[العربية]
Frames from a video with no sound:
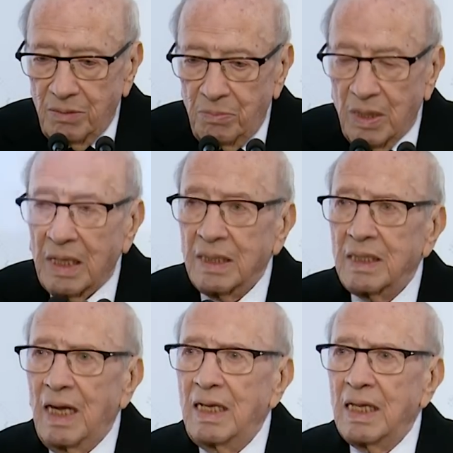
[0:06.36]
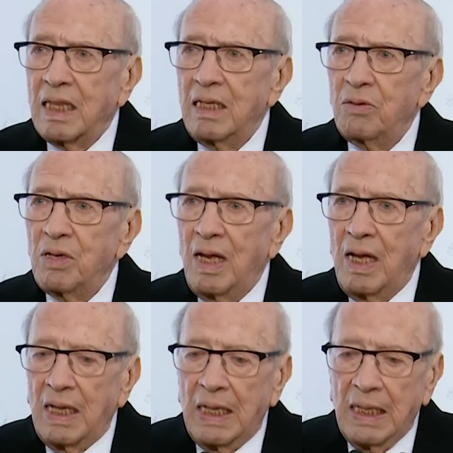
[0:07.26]
مرت على
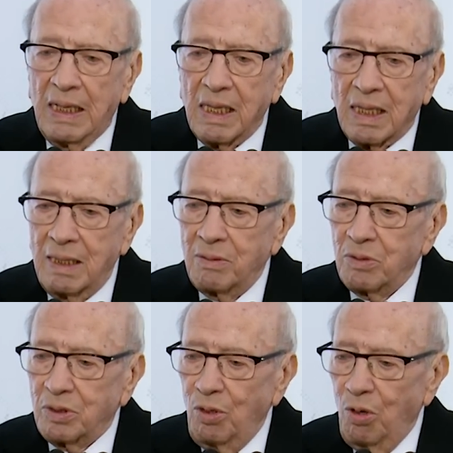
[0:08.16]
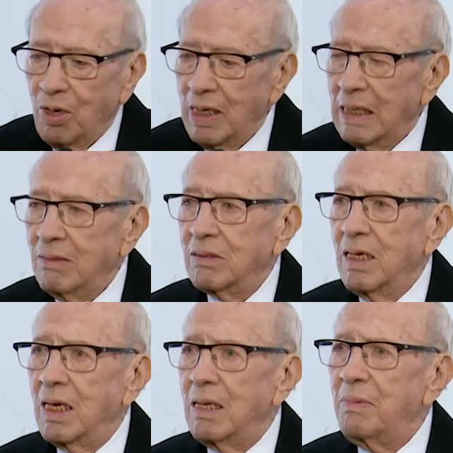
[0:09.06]
الثورة ثورة الحرية
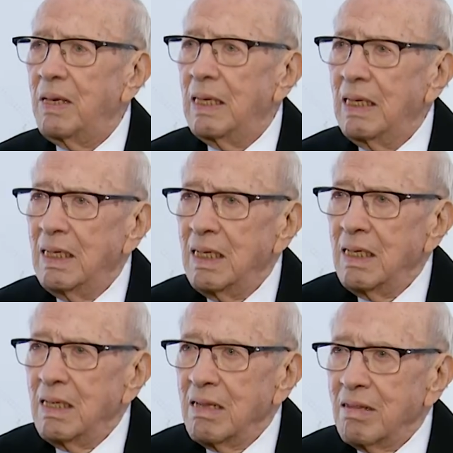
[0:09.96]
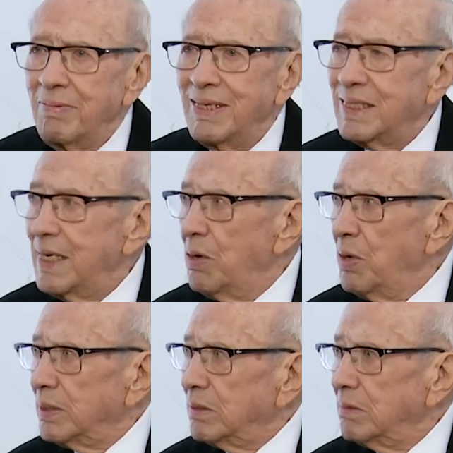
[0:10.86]
والكرامة ثمان
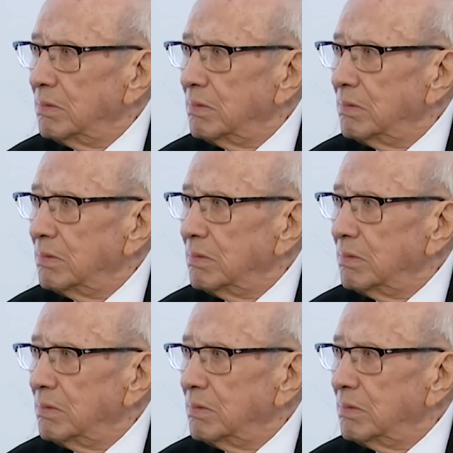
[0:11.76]
سنوات